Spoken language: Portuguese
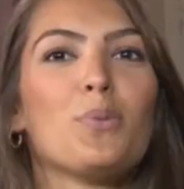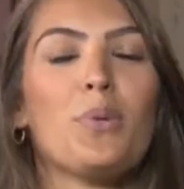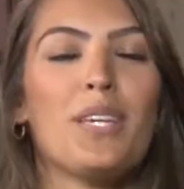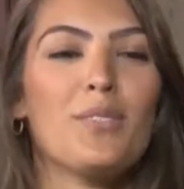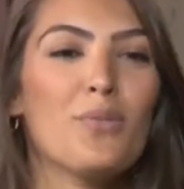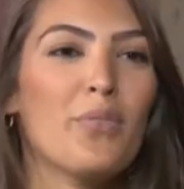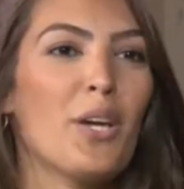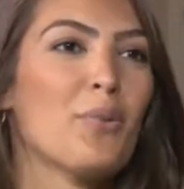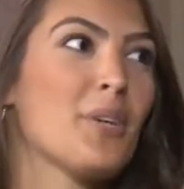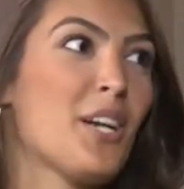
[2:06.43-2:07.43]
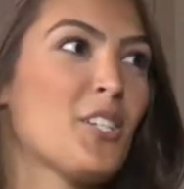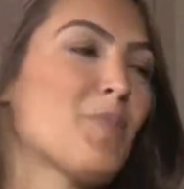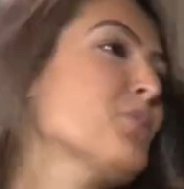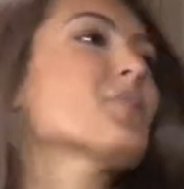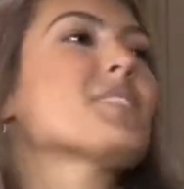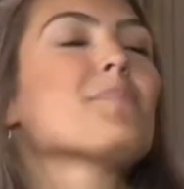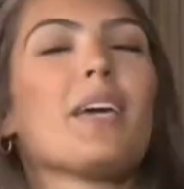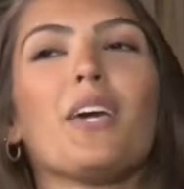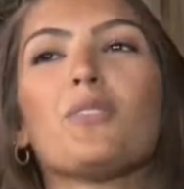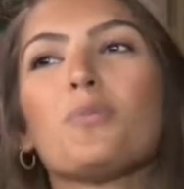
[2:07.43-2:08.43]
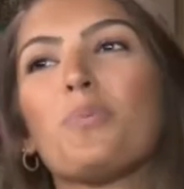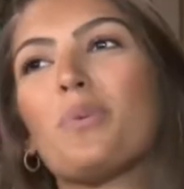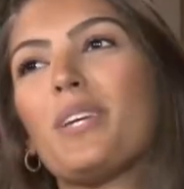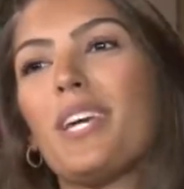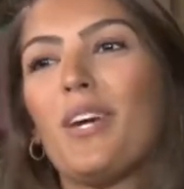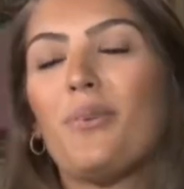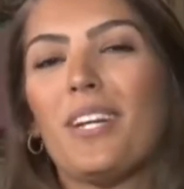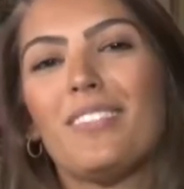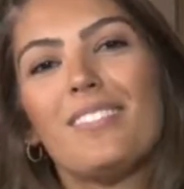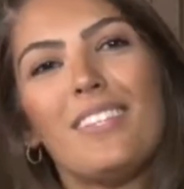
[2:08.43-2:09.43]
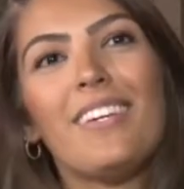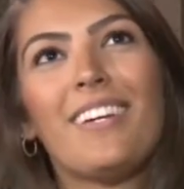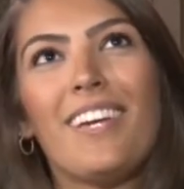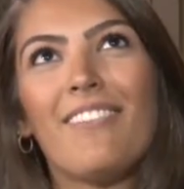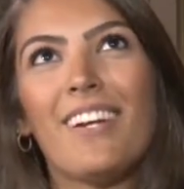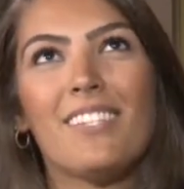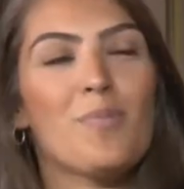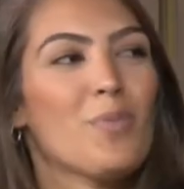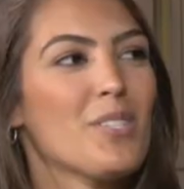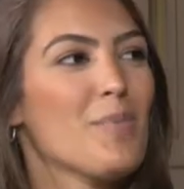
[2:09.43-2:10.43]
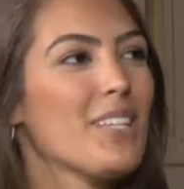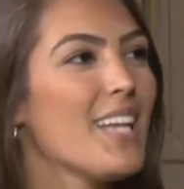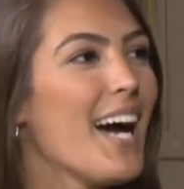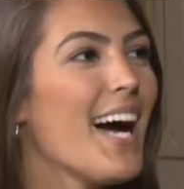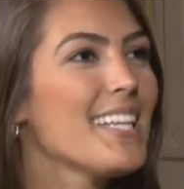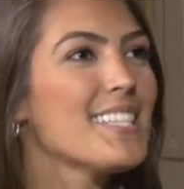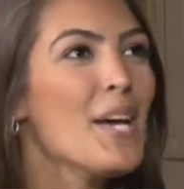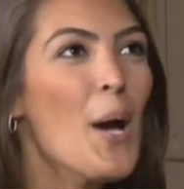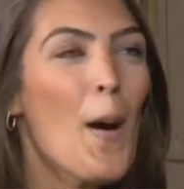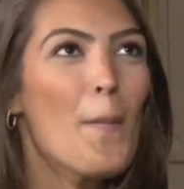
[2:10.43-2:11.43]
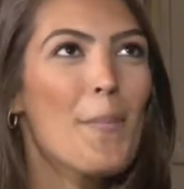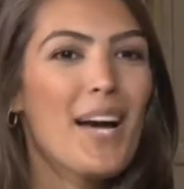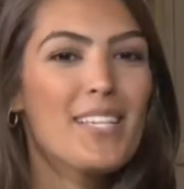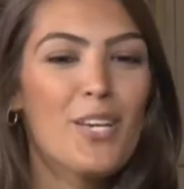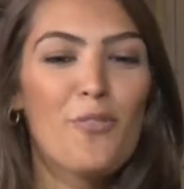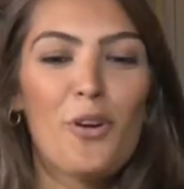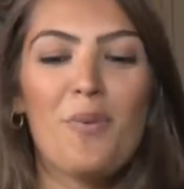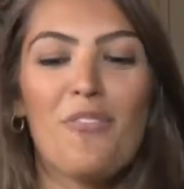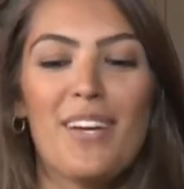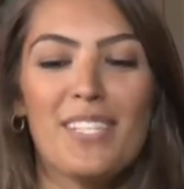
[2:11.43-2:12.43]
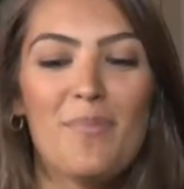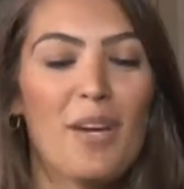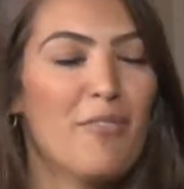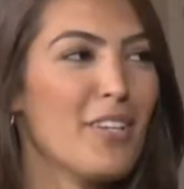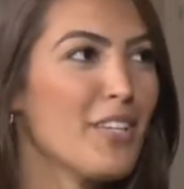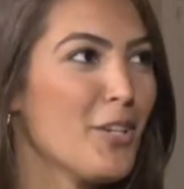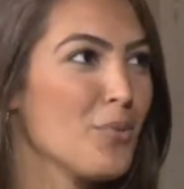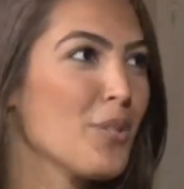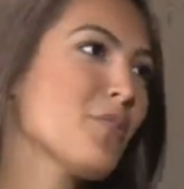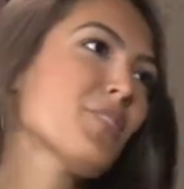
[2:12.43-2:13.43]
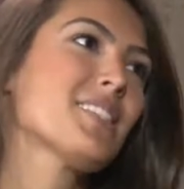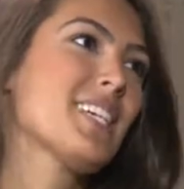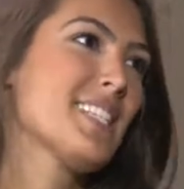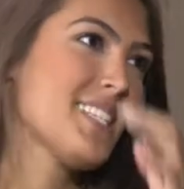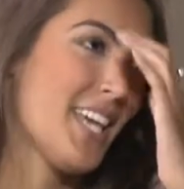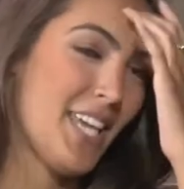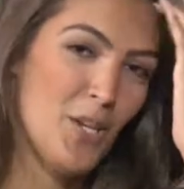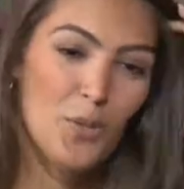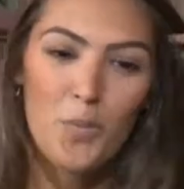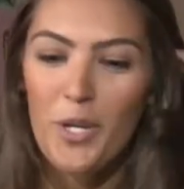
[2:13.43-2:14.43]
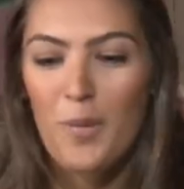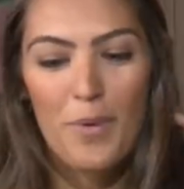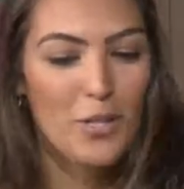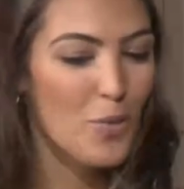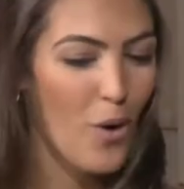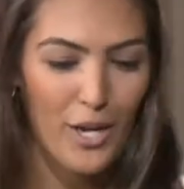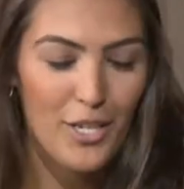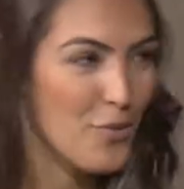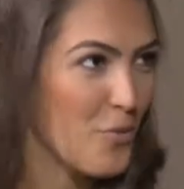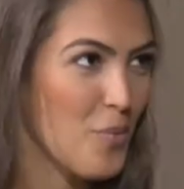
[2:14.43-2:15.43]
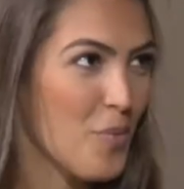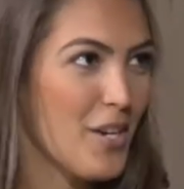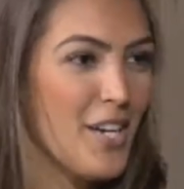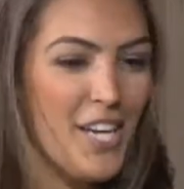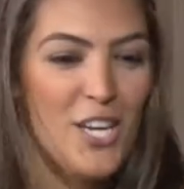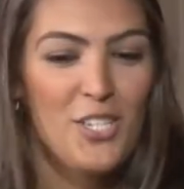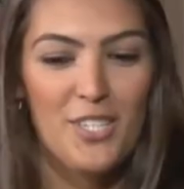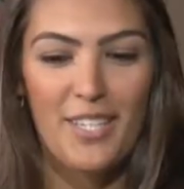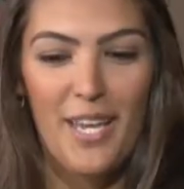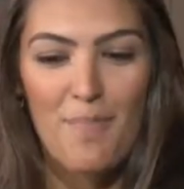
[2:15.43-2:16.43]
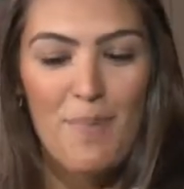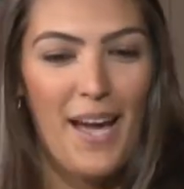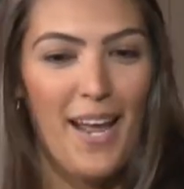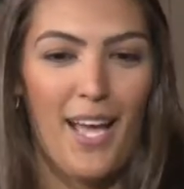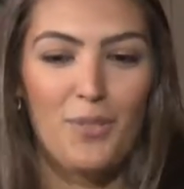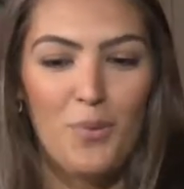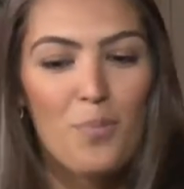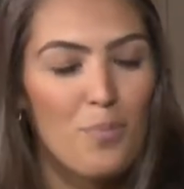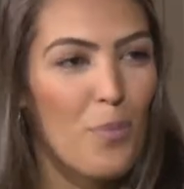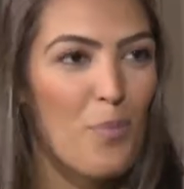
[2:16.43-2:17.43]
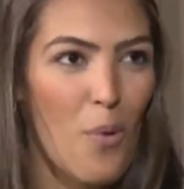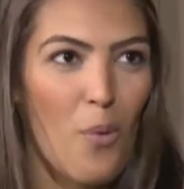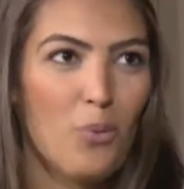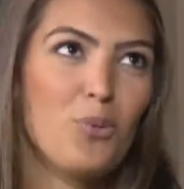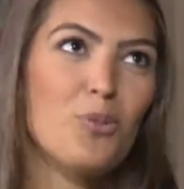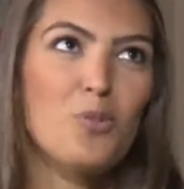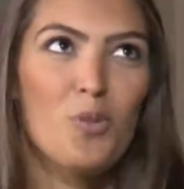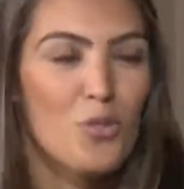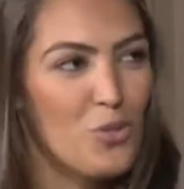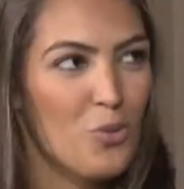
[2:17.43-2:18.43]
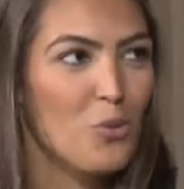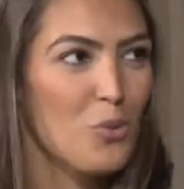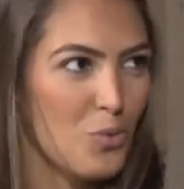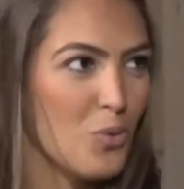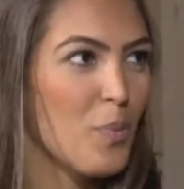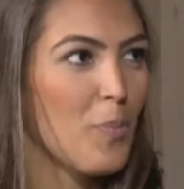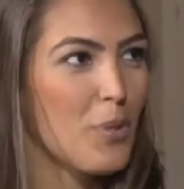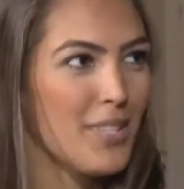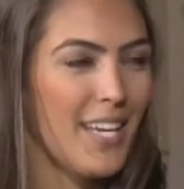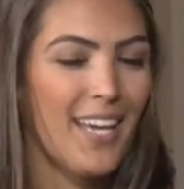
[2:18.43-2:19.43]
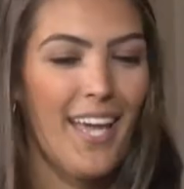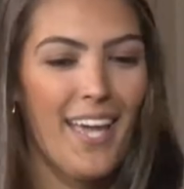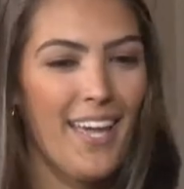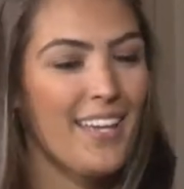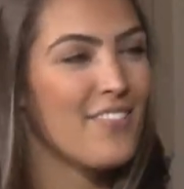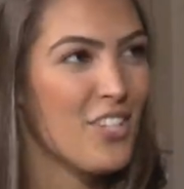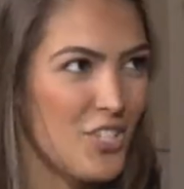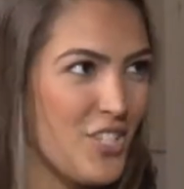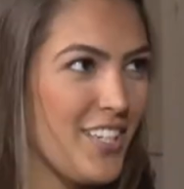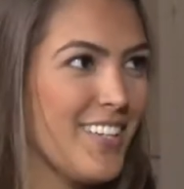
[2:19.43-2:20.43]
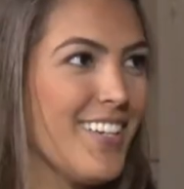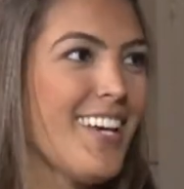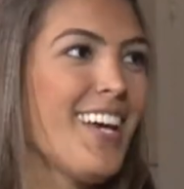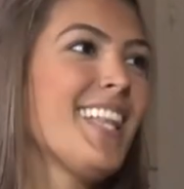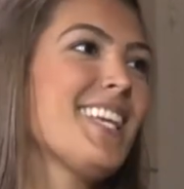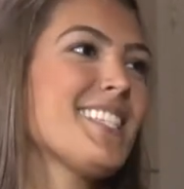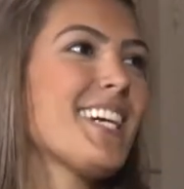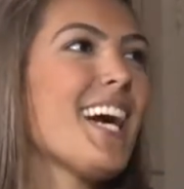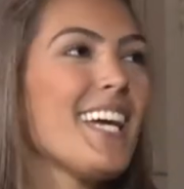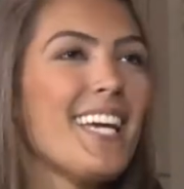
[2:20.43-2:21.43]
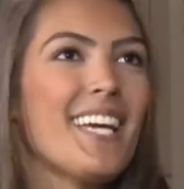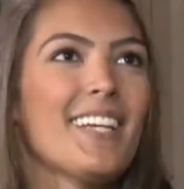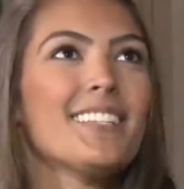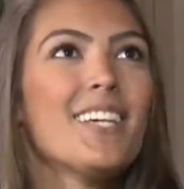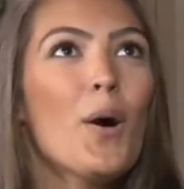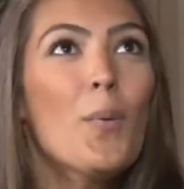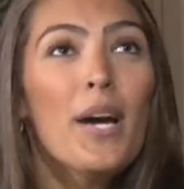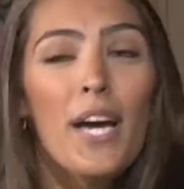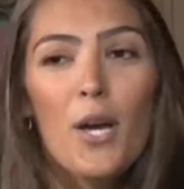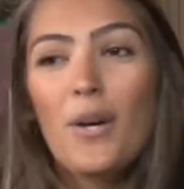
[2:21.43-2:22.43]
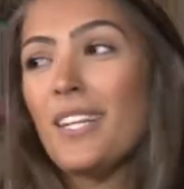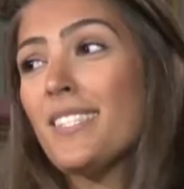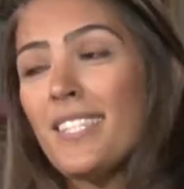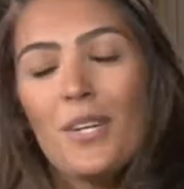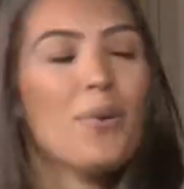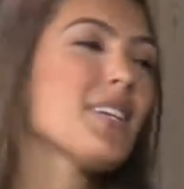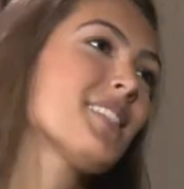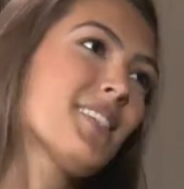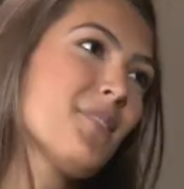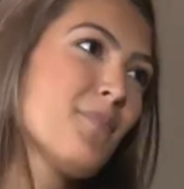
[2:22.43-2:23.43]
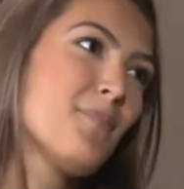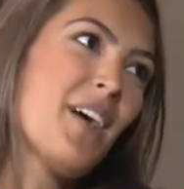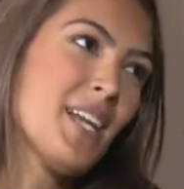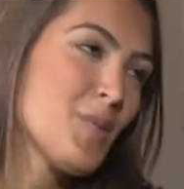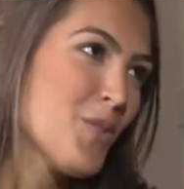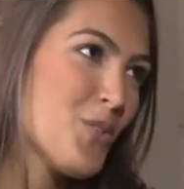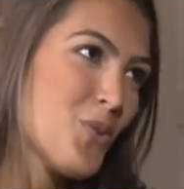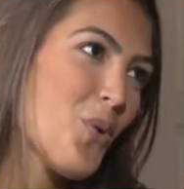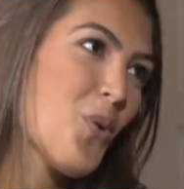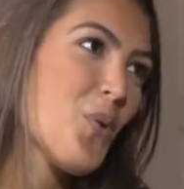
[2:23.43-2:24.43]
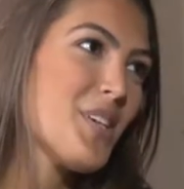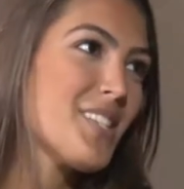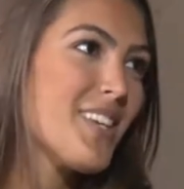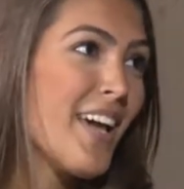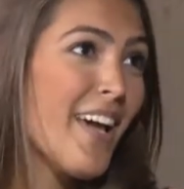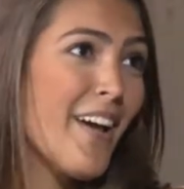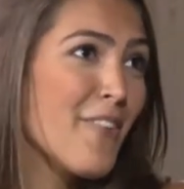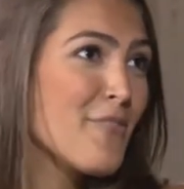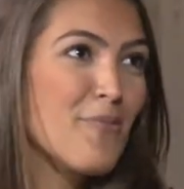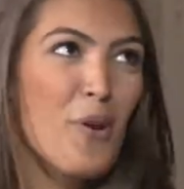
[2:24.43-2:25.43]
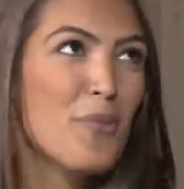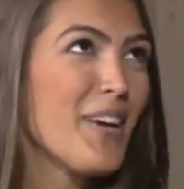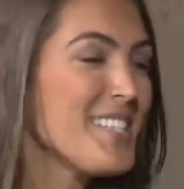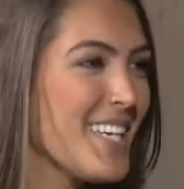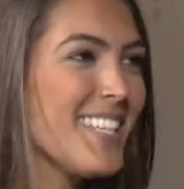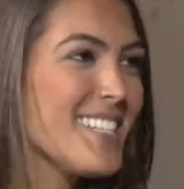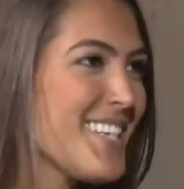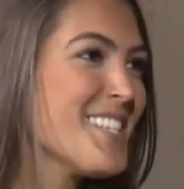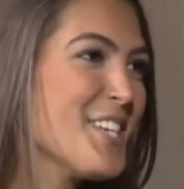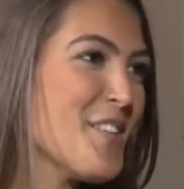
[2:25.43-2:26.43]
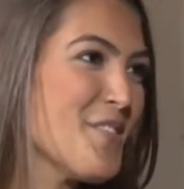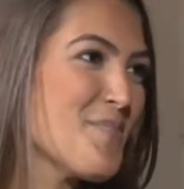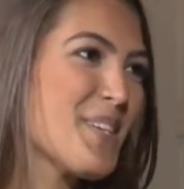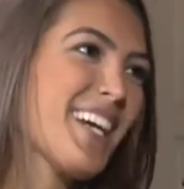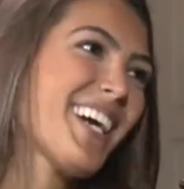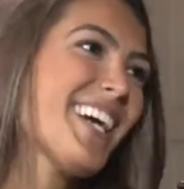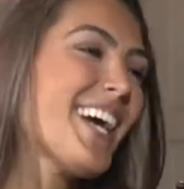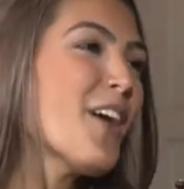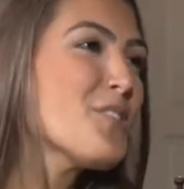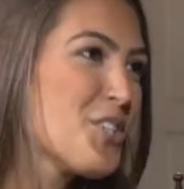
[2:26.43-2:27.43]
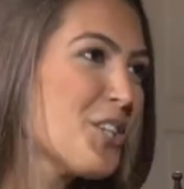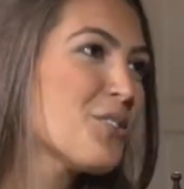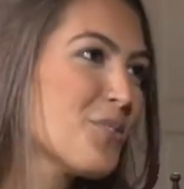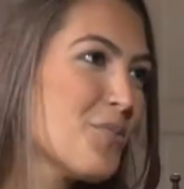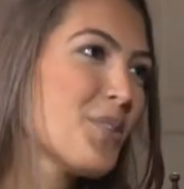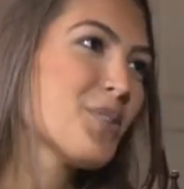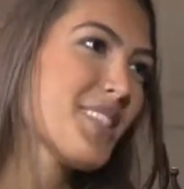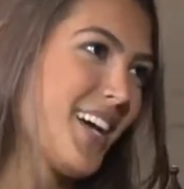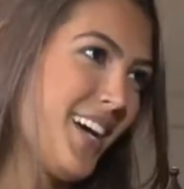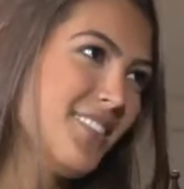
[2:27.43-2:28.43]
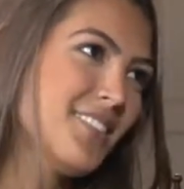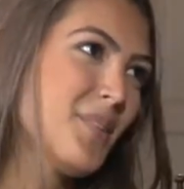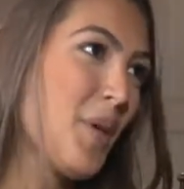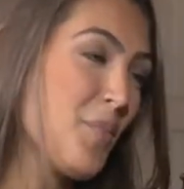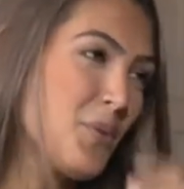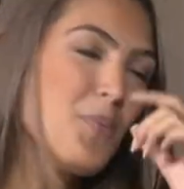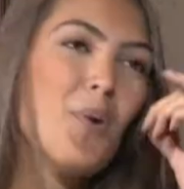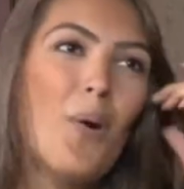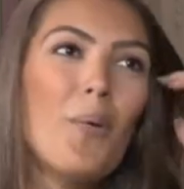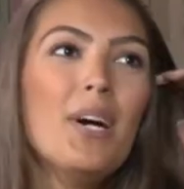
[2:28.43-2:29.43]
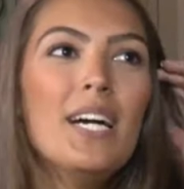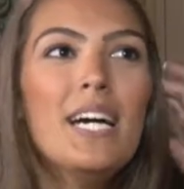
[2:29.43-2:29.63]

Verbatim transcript: tudo isso veio com um grande amadurecimento, porque eu cresci, criei várias responsabilidades, mas foi uma fase da minha vida que eu nunca vou esquecer e eu não me arrependo hora nenhuma de ter parado um pouco todos os meus estudos, tudo para poder é, investir nessa carreira. Então, eu cresci, conheci várias pessoas. É, vai ser inesquecível, porque carregar o título do meu estado também é muito bom.